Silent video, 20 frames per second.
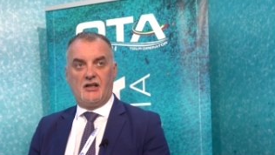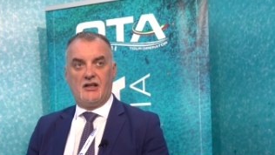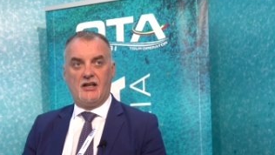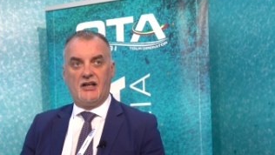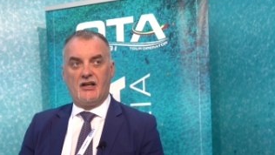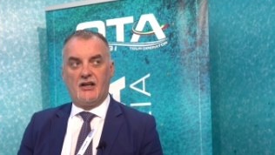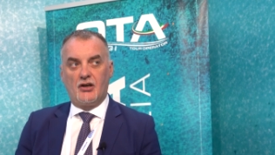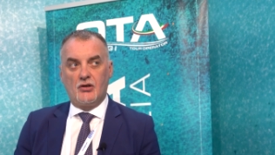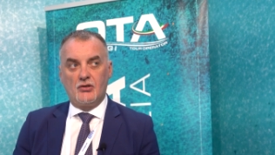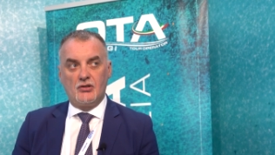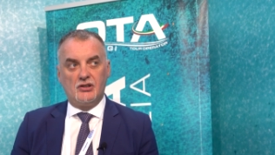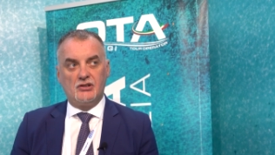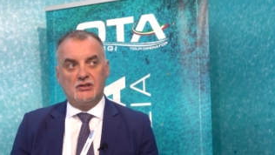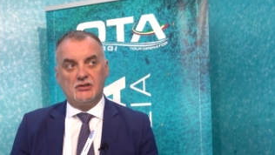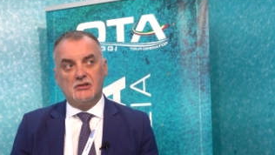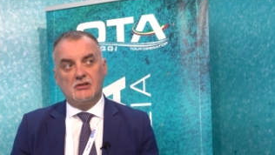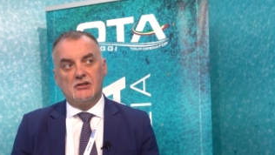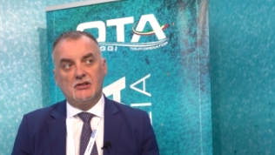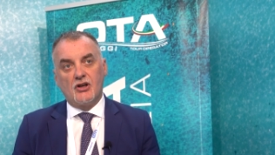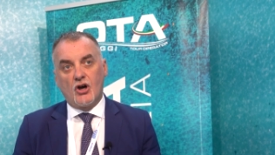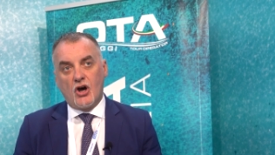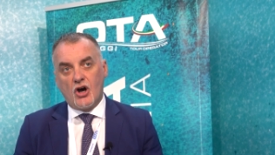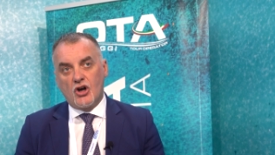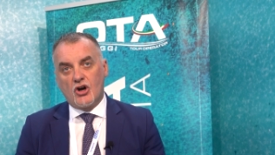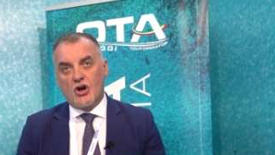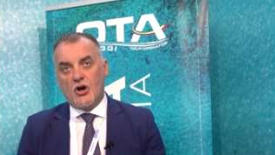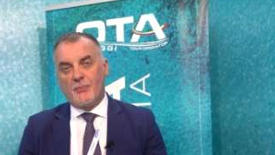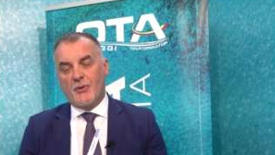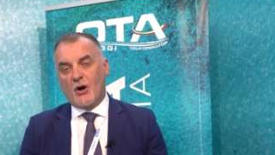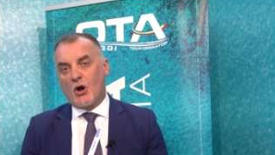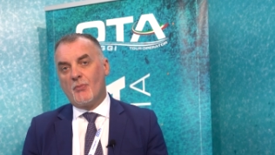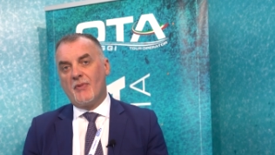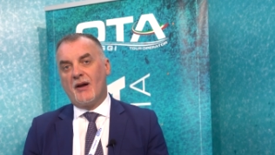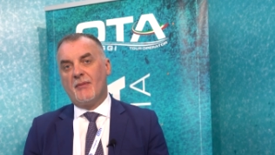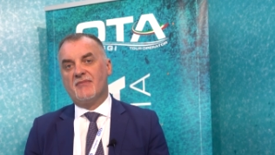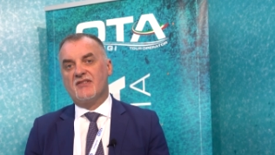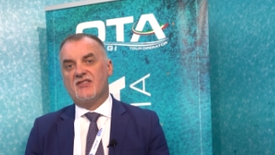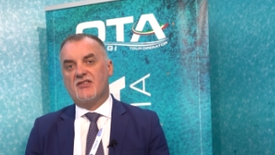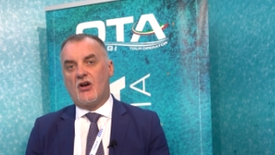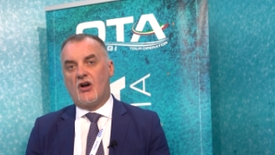il, il loro
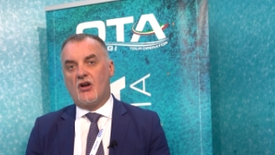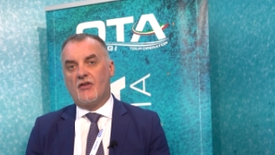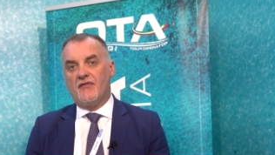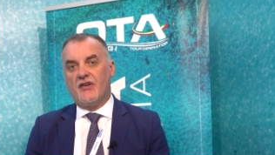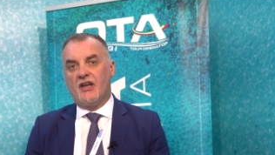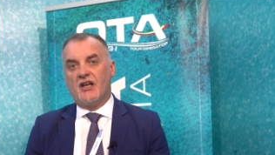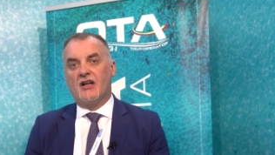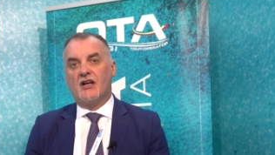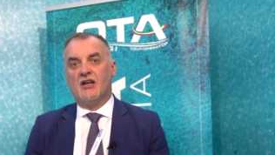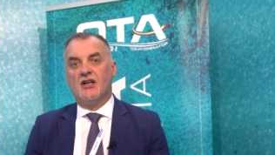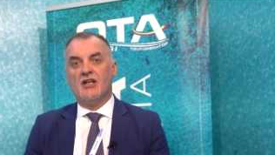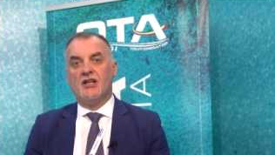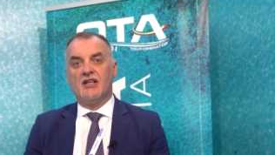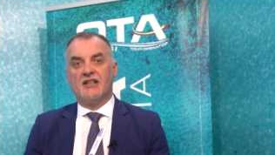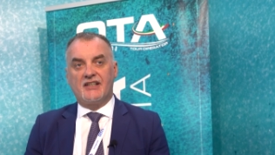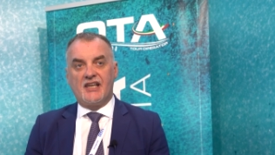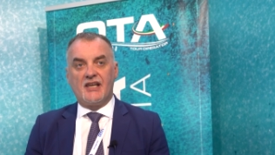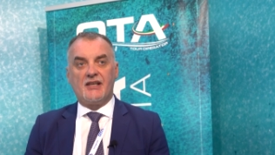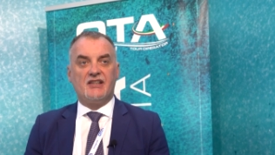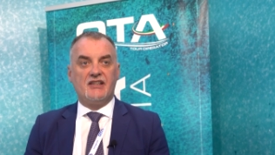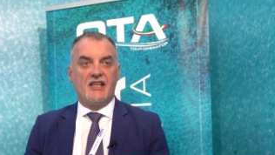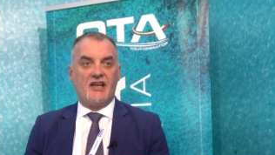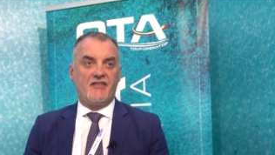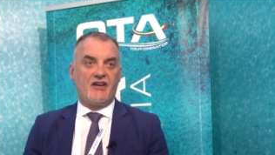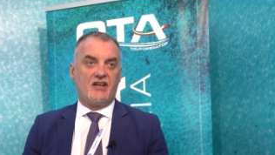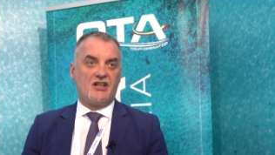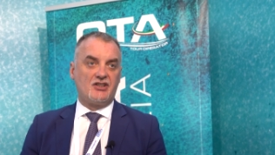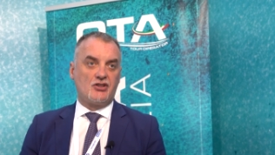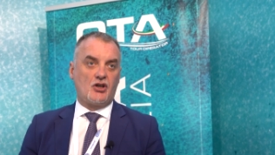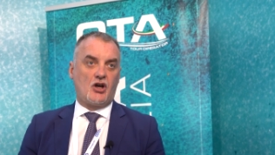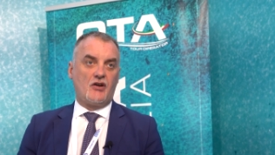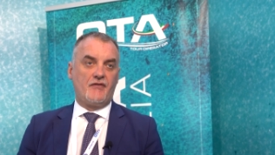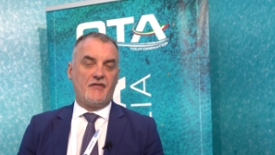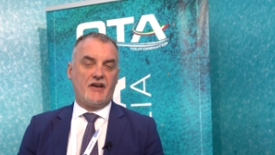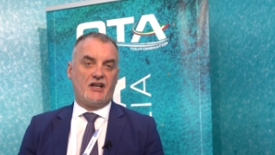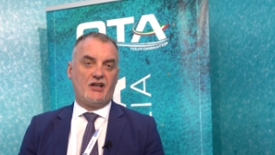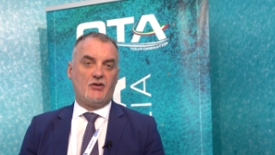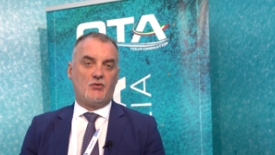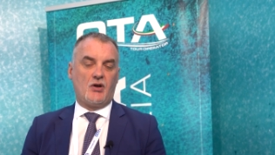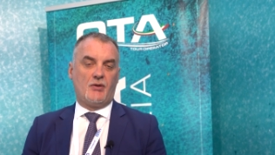problem solving, chi deve
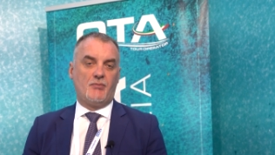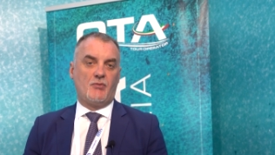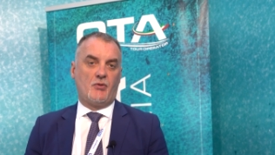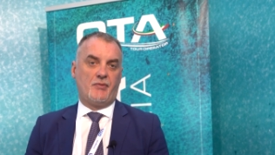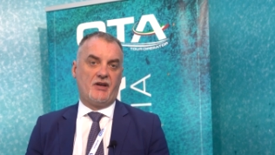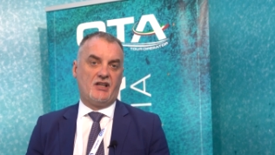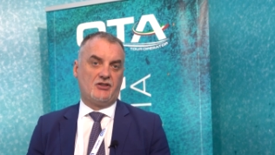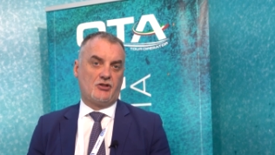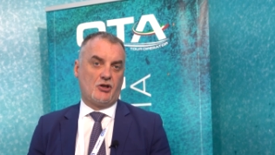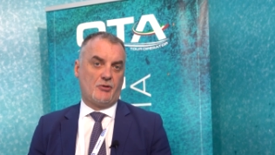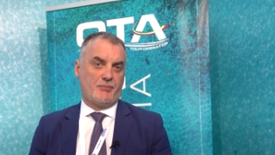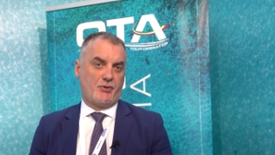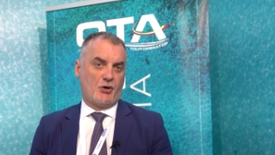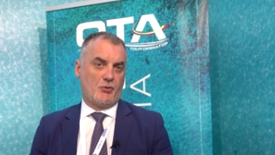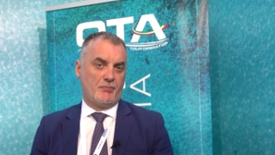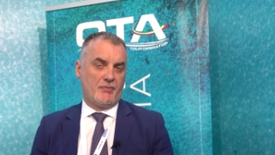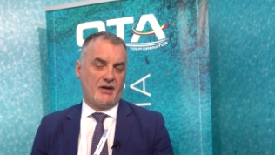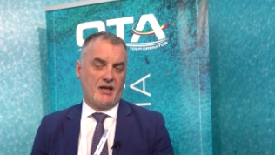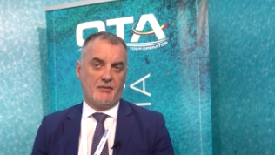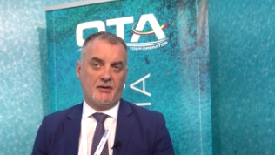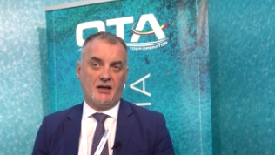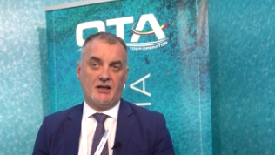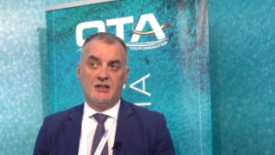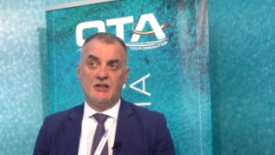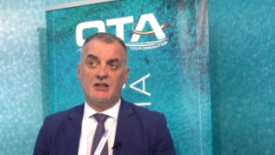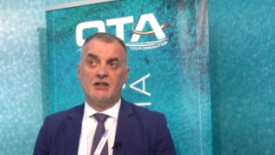risolvere in quel momento il problema.